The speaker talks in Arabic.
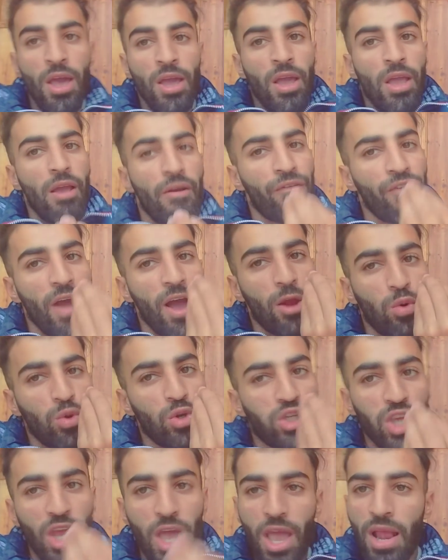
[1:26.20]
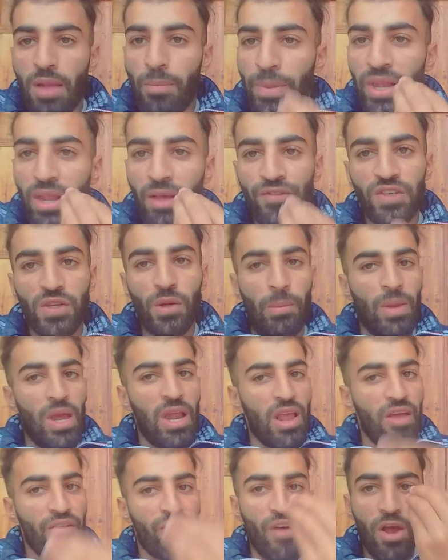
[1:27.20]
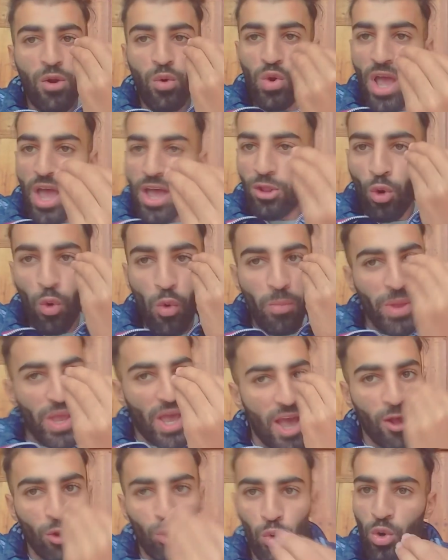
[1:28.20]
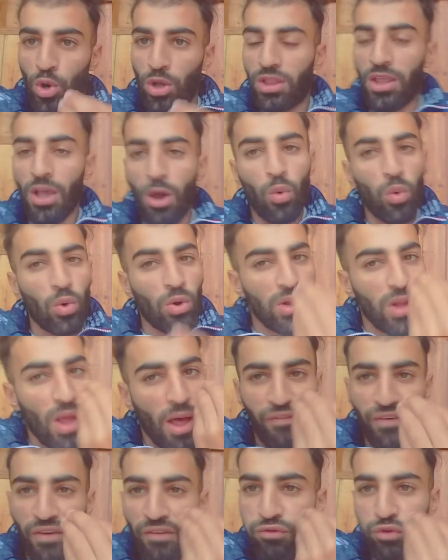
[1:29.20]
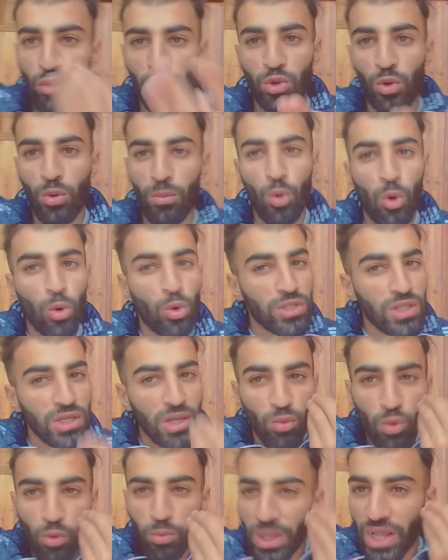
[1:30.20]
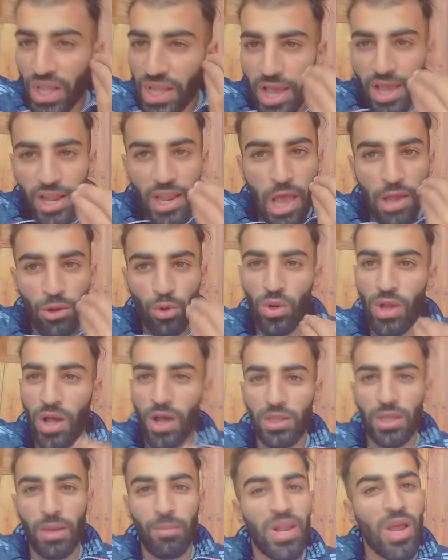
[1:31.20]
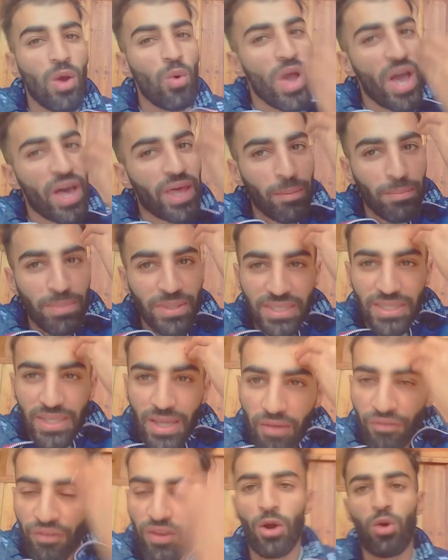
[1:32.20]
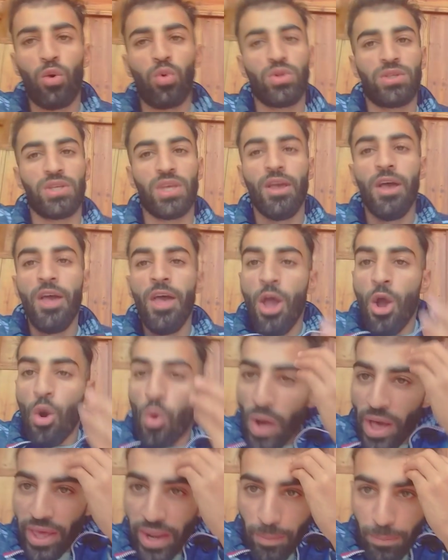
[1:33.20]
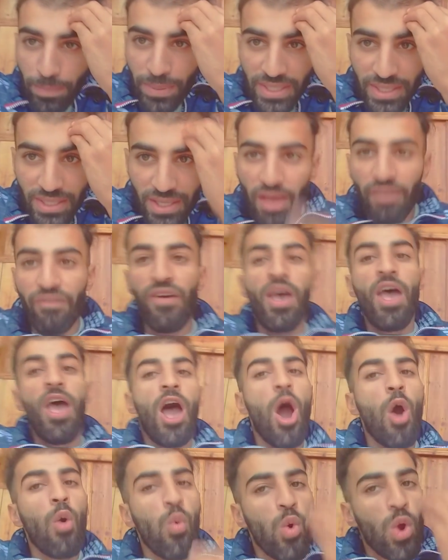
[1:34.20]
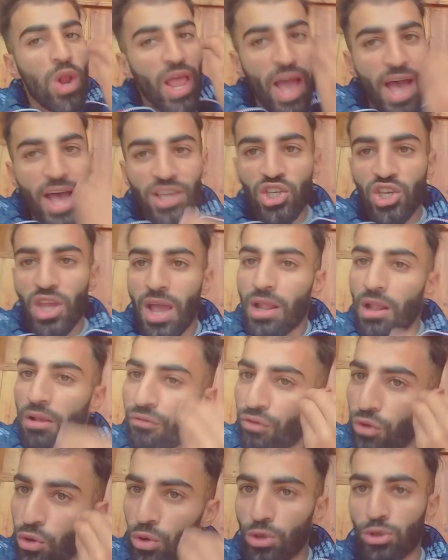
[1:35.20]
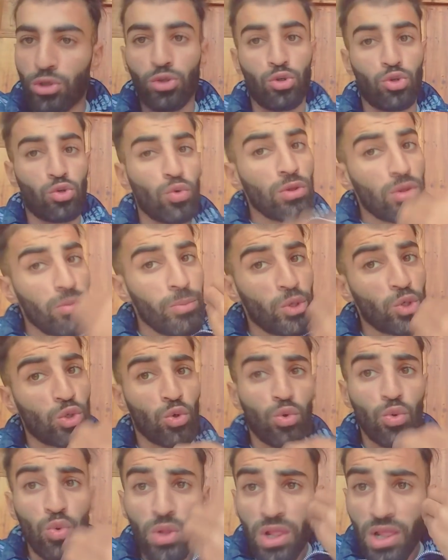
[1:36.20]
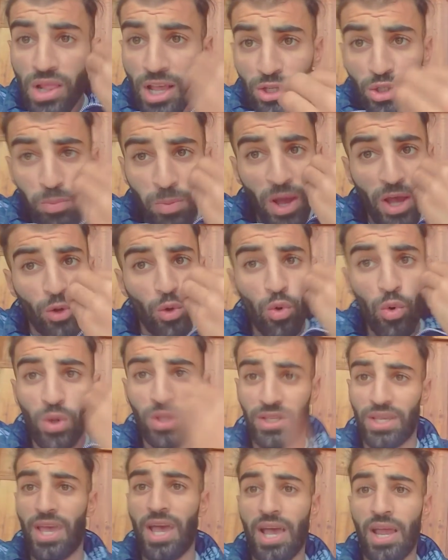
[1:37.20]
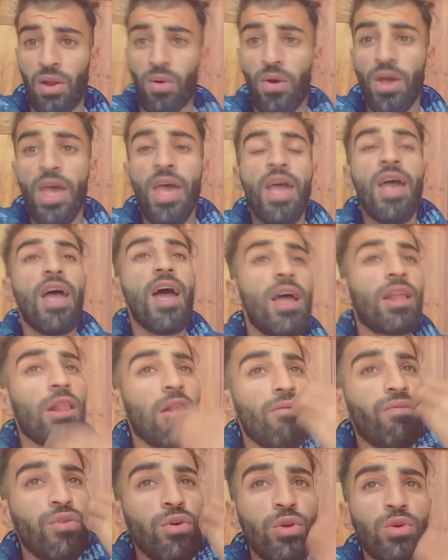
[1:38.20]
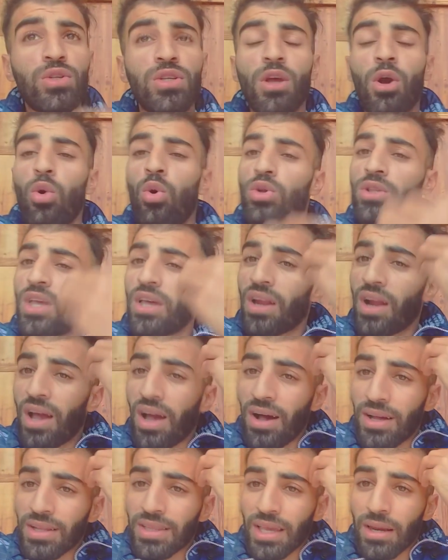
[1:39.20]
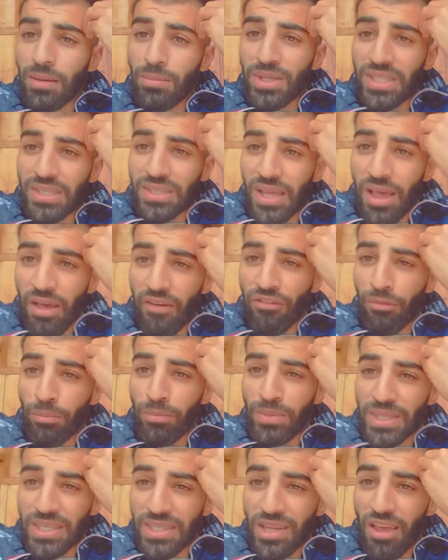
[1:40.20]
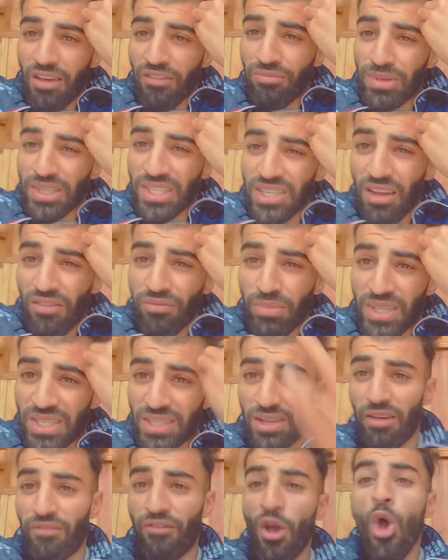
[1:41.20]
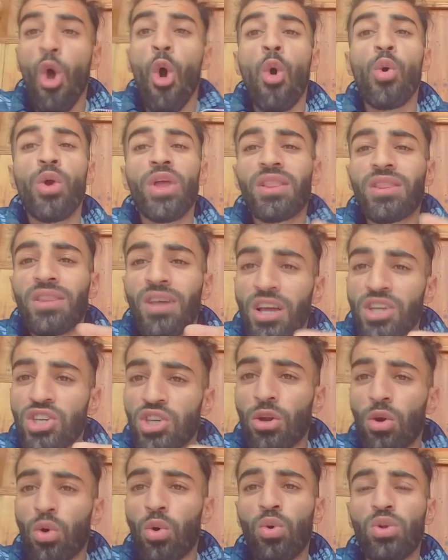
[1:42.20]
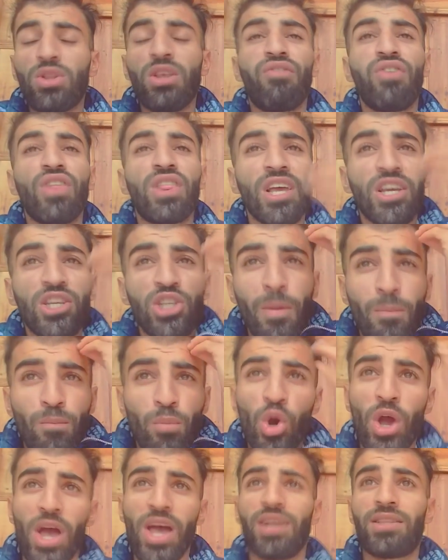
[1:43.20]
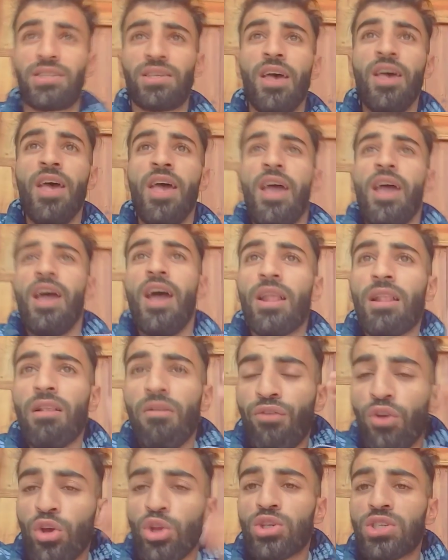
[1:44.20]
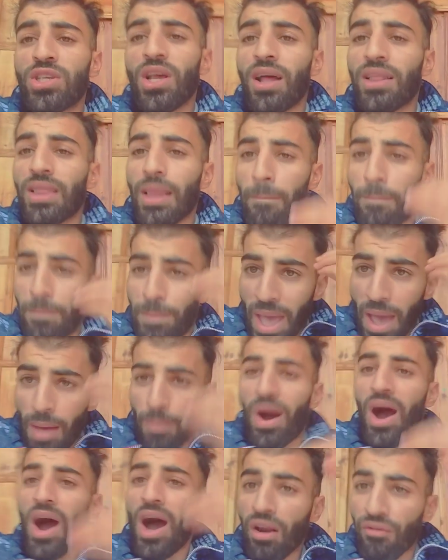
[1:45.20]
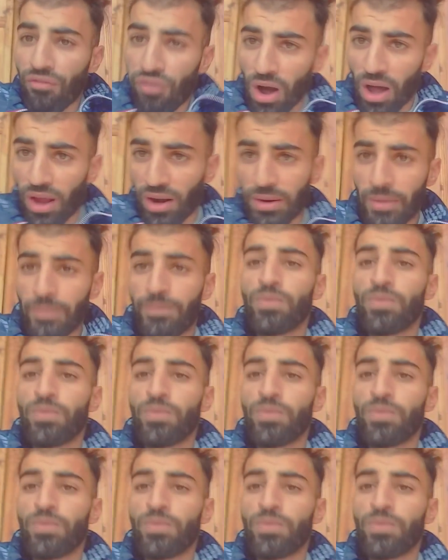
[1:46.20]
يفعل الجاهل بنفسه ما لا يفعل العدو بعدوه اتقوا الله في نفوسكم اقسم بالله العلي العظيم لا واعره بزاف يا خوتي واعره بزاف اول حاجه هذا الفيروس جند من جنود الله سبحانه وتعالى هذا الفيروس يا خوتي راه خطير بزاف بزاف بزاف بزاف وينتشر خوتي في التجمعات هذا الفيروس اطباء مهارفار